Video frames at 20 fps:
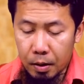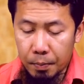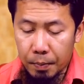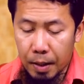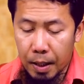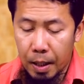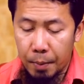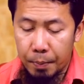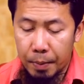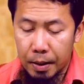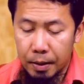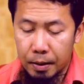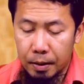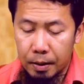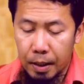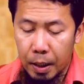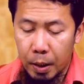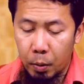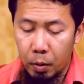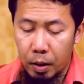Pangapat,
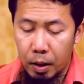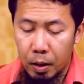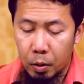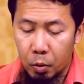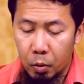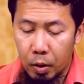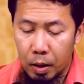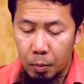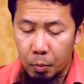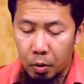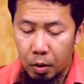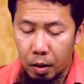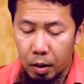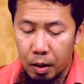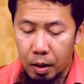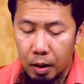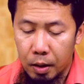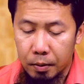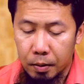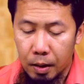layol hakuwal
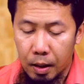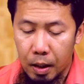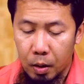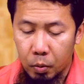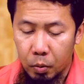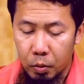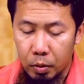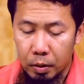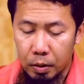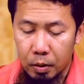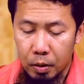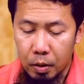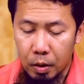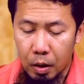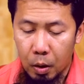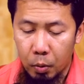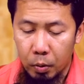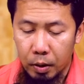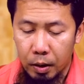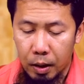mukhala at talakun.
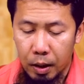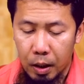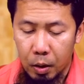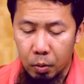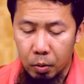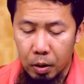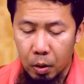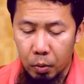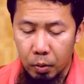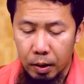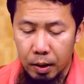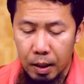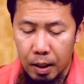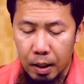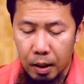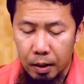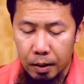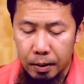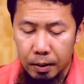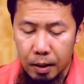أو ظهار أو
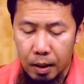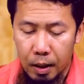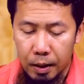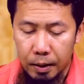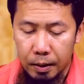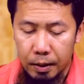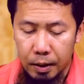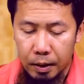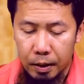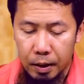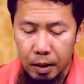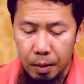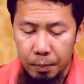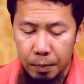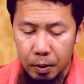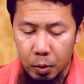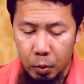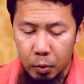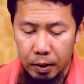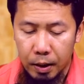إلاء أثناء عدتها من
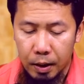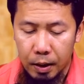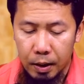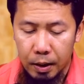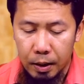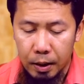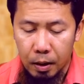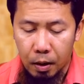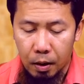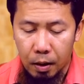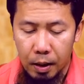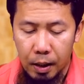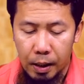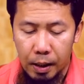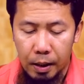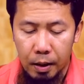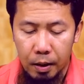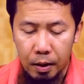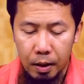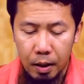زوجها الذي
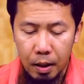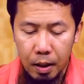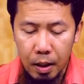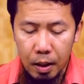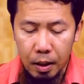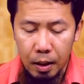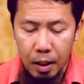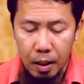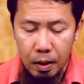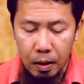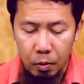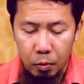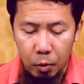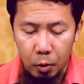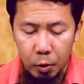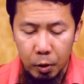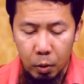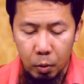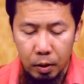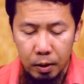خلعها لأنها
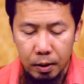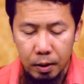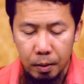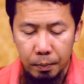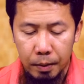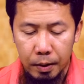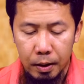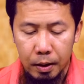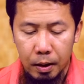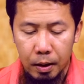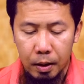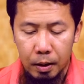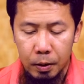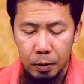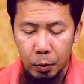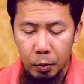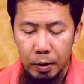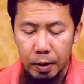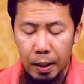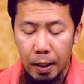تصير أجنبية عن
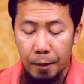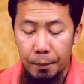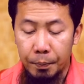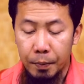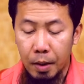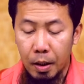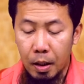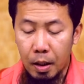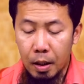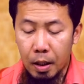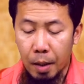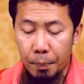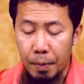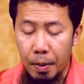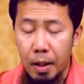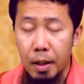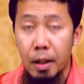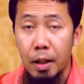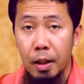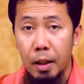زوجها.
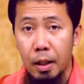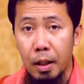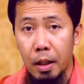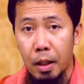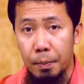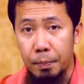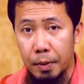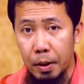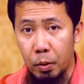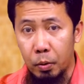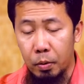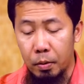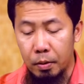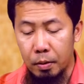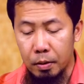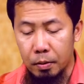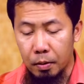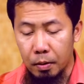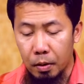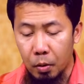Kapag naging ganap na
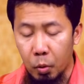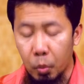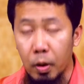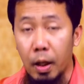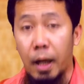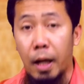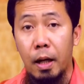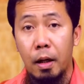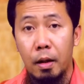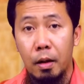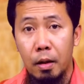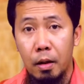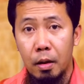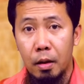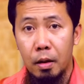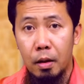yung khula,